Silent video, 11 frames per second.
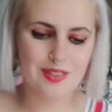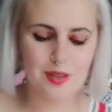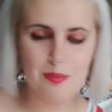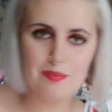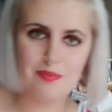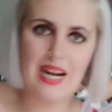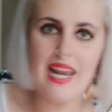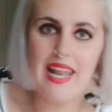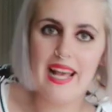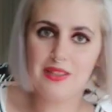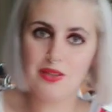so, tra il
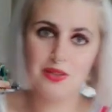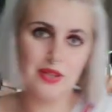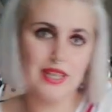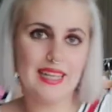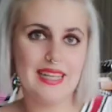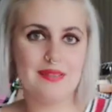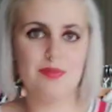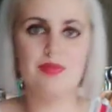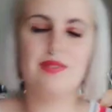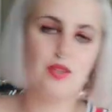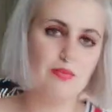letto e
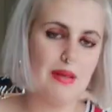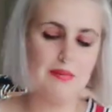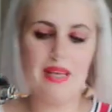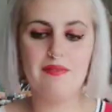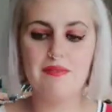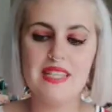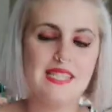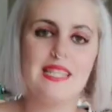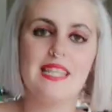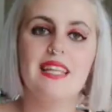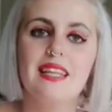insomma i miei
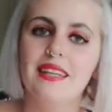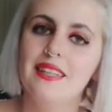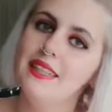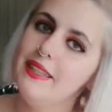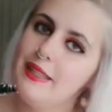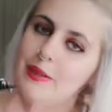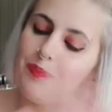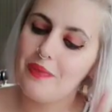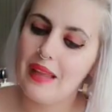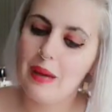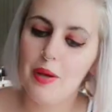vestiti.
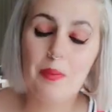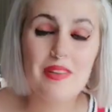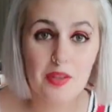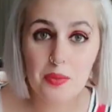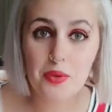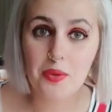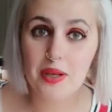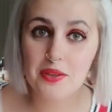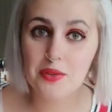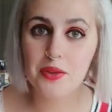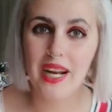Vabbè, ho passato un brutto
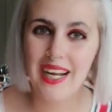quarto d'ora.